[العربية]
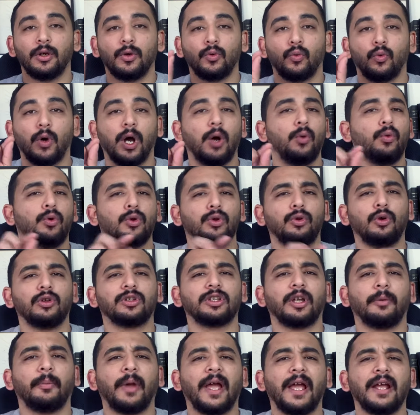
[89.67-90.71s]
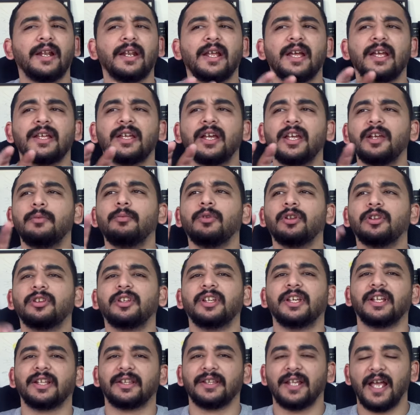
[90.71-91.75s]
واول نقطه معانا هي ايه
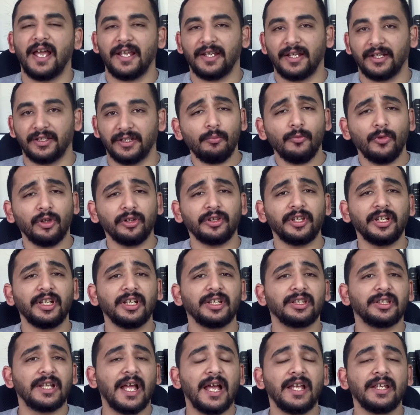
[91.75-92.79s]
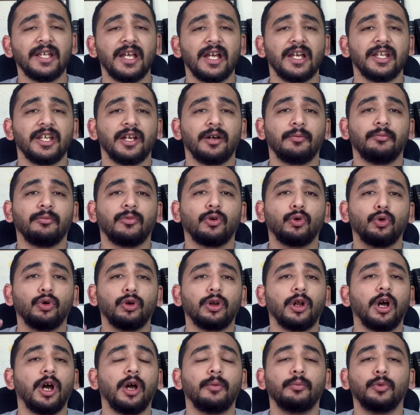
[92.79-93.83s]
منطقه نهية دي منطقه نهية هي
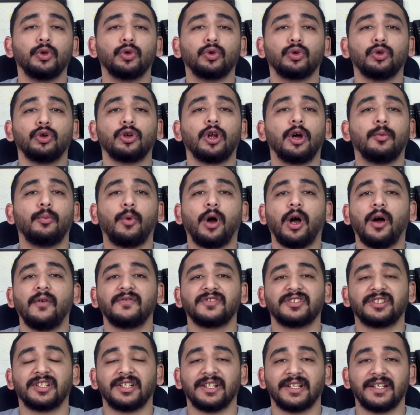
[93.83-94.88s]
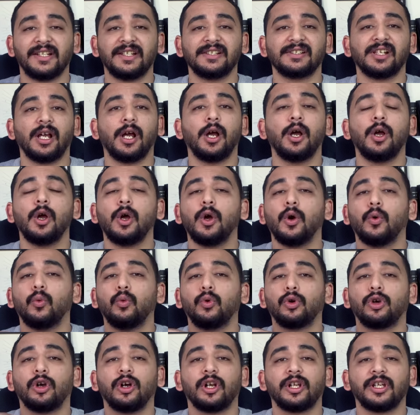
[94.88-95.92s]
قرى من قرى محافظه الجيزه
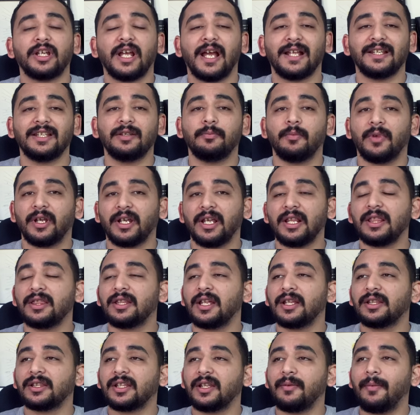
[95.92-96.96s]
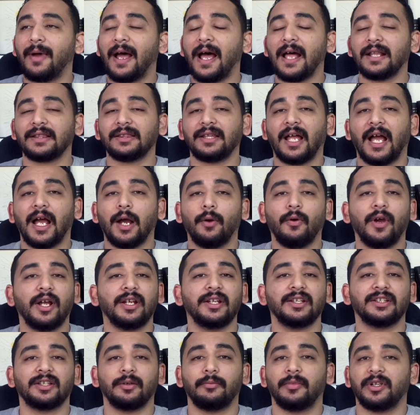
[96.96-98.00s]
وقرية قديمة جدا تبعد حوالي
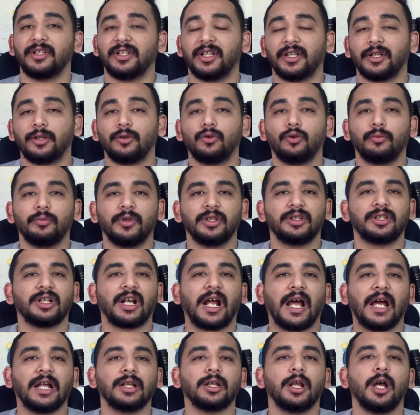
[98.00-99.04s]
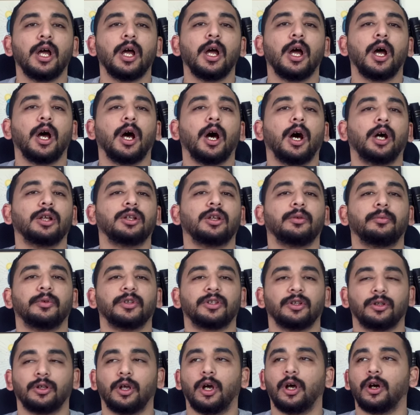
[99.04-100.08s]
8 كيلو متر عن هضبة
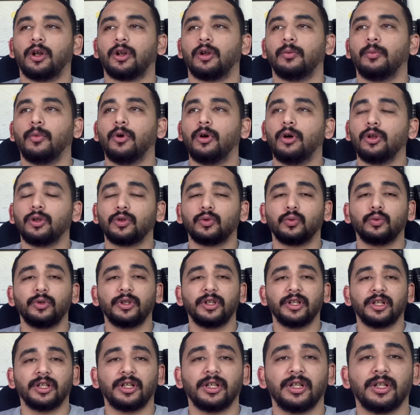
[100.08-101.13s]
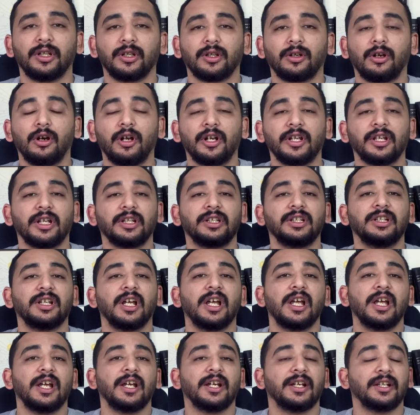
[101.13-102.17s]
الأهرامات والقرية دي
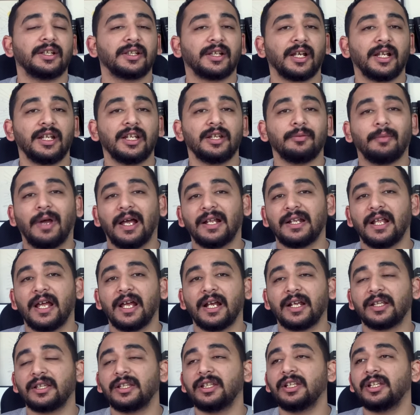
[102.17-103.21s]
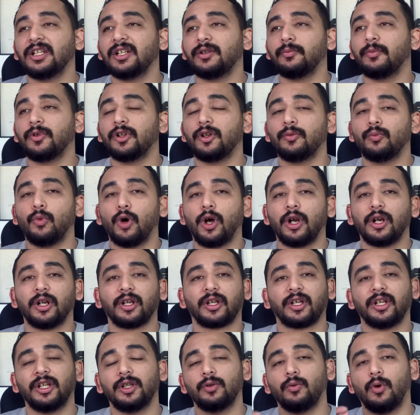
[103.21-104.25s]
اتكلم عنها كتير من
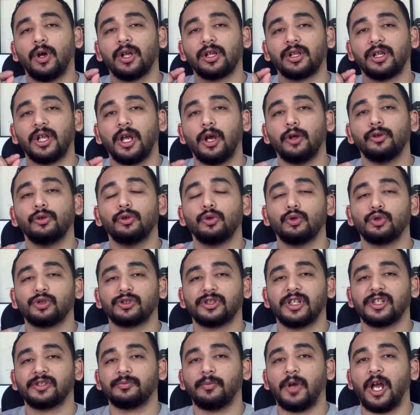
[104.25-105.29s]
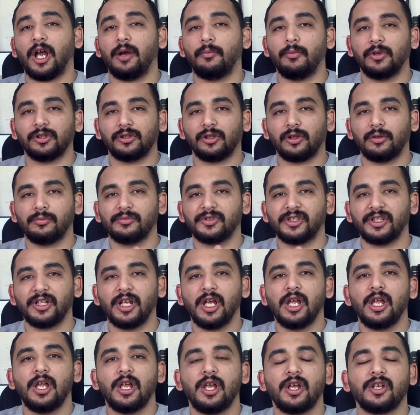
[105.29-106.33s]
المؤرخين وهتلاقوا إن الأستاذ محمد رمزي
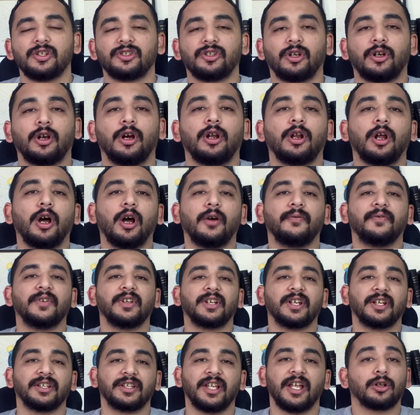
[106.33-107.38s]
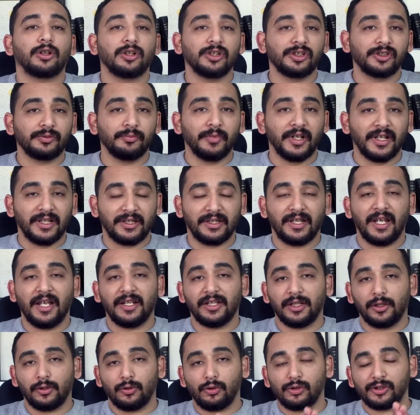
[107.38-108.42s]
ذكرها في الكتاب قسم الثاني
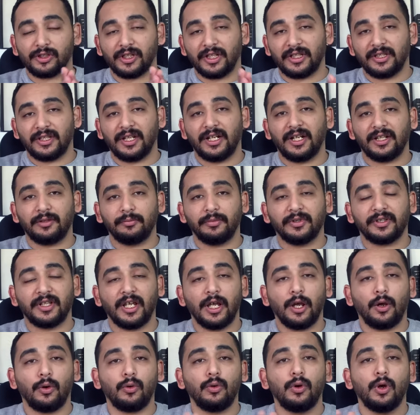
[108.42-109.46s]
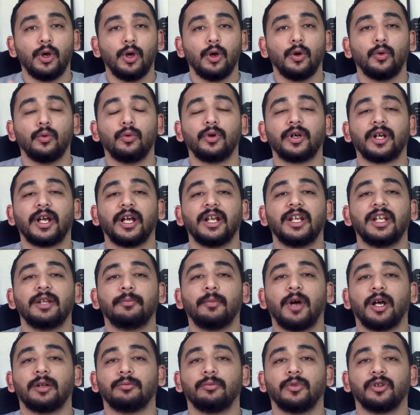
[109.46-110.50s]
الجزء الثالث بتاعه واتكلم
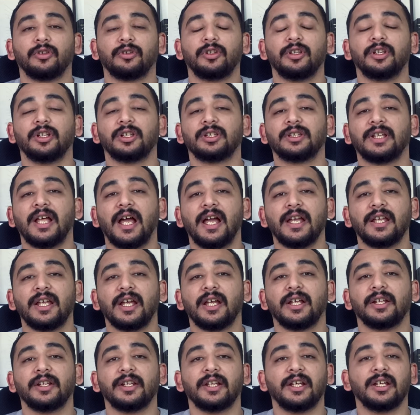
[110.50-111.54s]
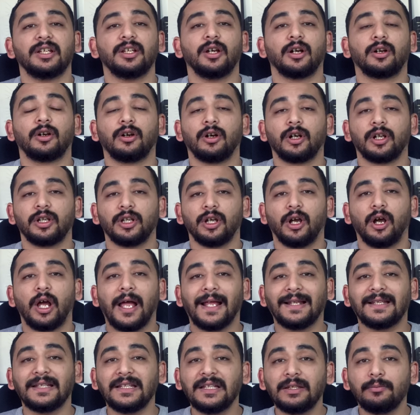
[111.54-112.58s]
عن منطقة ناهية إن هي قرية
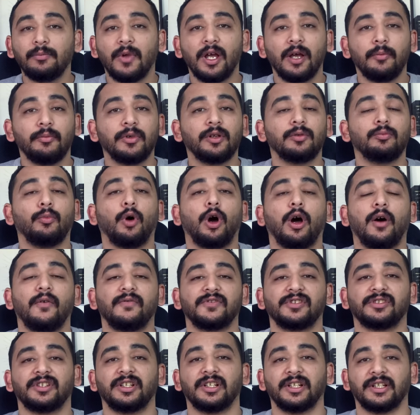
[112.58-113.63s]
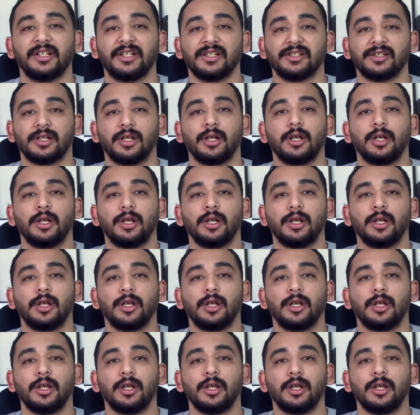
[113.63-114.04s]
قديمة من محافظة الجيزة